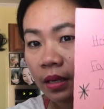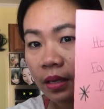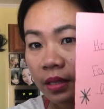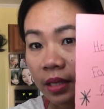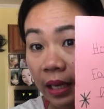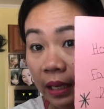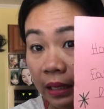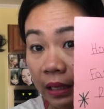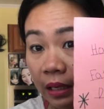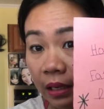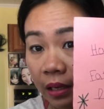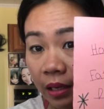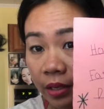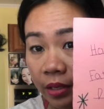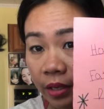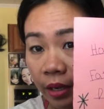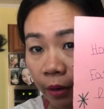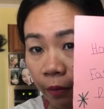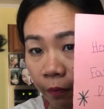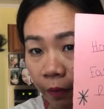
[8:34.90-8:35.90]
sarili
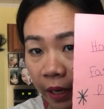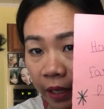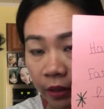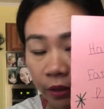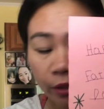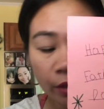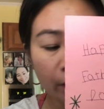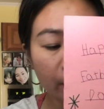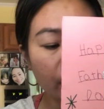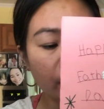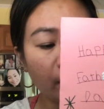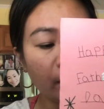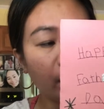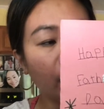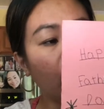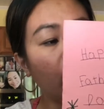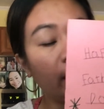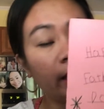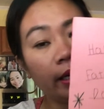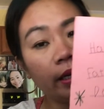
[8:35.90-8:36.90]
niyang Father's Day
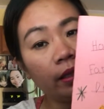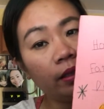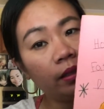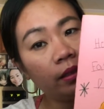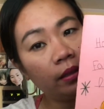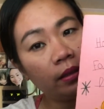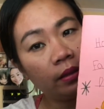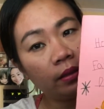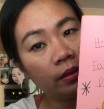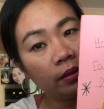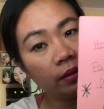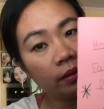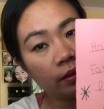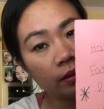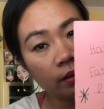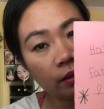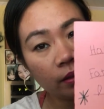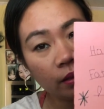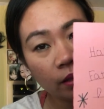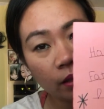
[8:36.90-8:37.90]
card.
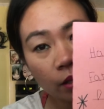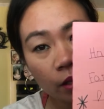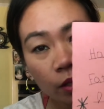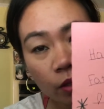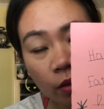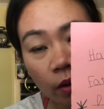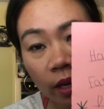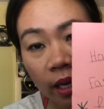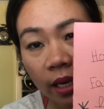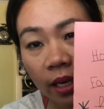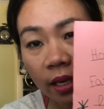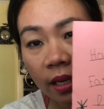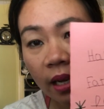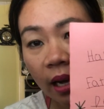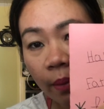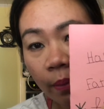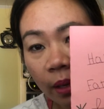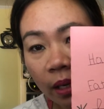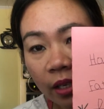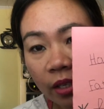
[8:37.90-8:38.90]
So, ayan,
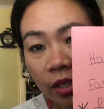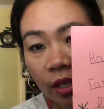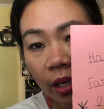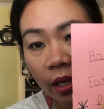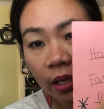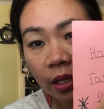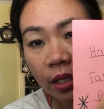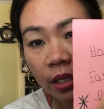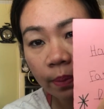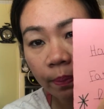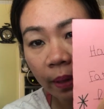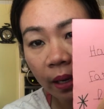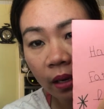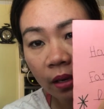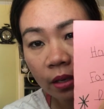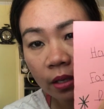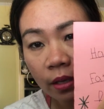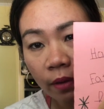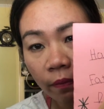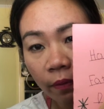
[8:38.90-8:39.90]
nagkamali siya ng
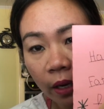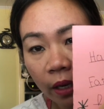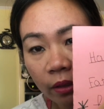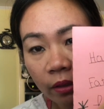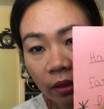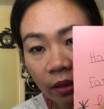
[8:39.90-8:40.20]
spelling sa father.